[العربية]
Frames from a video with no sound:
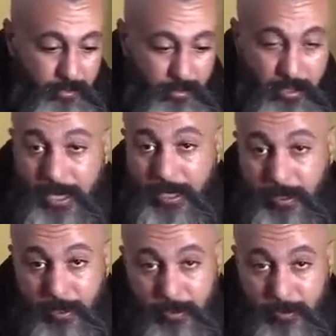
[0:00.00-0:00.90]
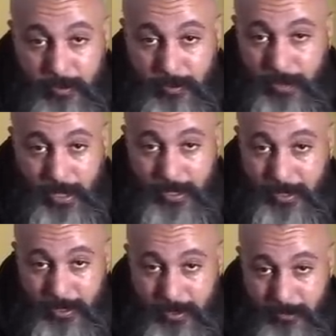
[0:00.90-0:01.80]
عاقرني
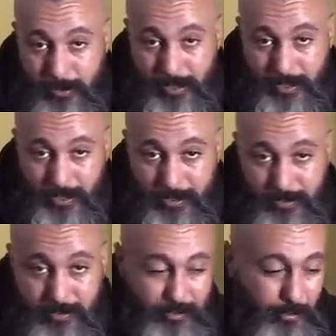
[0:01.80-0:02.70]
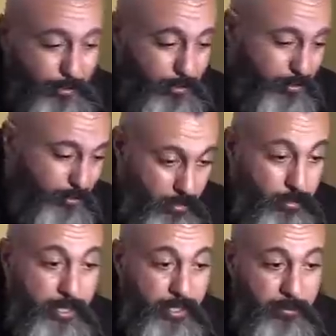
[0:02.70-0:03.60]
عاقرنا كاملين اخي ديزيدروش
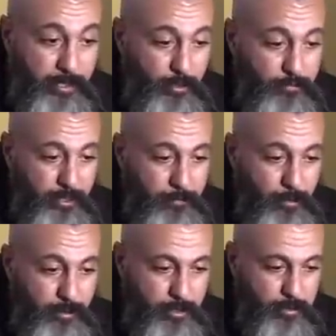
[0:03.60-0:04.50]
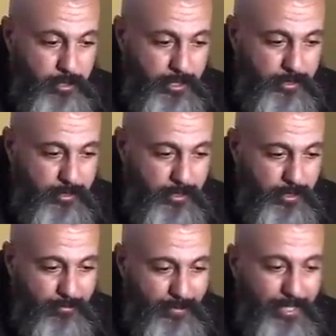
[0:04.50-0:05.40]
وهنايا كما كنشوف هذا البلون هذا الجورناليست
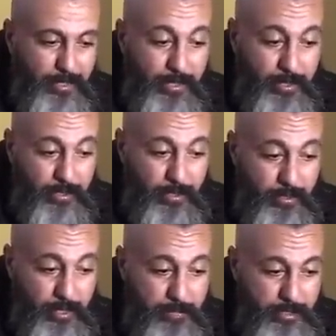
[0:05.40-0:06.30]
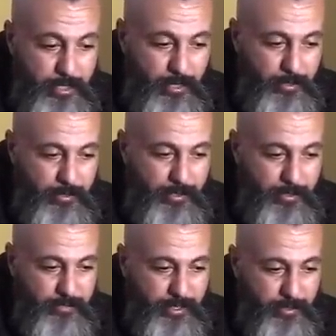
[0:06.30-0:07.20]
هذا هذا القميجه هذه
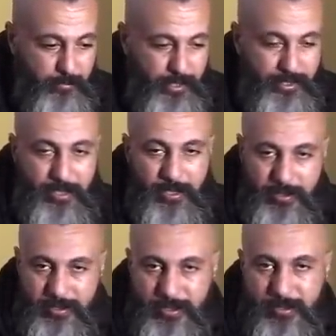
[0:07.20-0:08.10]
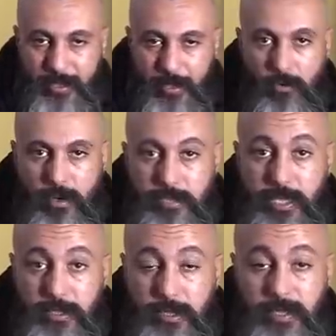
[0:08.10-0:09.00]
كتفكرني بواحد كلا السيد ديال القوامج
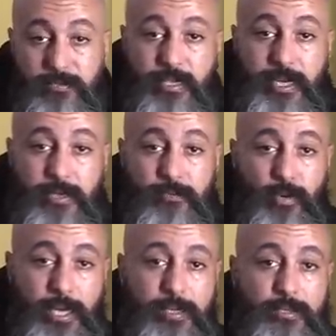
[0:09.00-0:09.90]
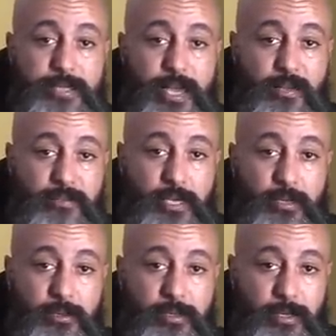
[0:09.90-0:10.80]
هذا كيفكرني بواحد الصحفي
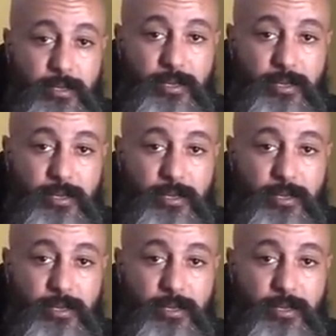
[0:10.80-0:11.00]
عندنا